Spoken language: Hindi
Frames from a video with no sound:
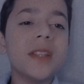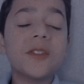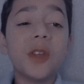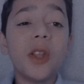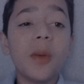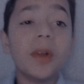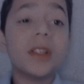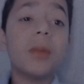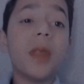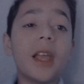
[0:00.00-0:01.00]
नेक्स्ट वीडियो में
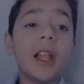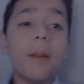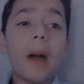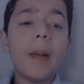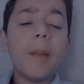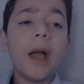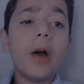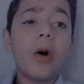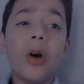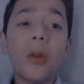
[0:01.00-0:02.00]
तब तक के लिए बाय
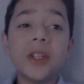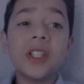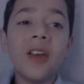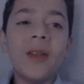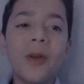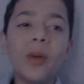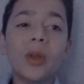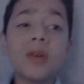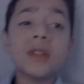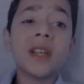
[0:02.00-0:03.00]
बाय और पिछली वाली
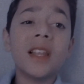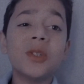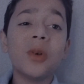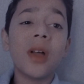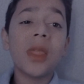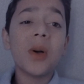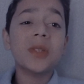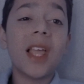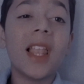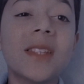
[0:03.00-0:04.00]
वीडियो में थोड़ा सा क्लिच हो गया था
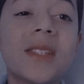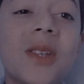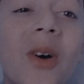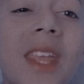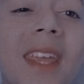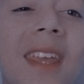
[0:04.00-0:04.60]
उसके लिए सॉरी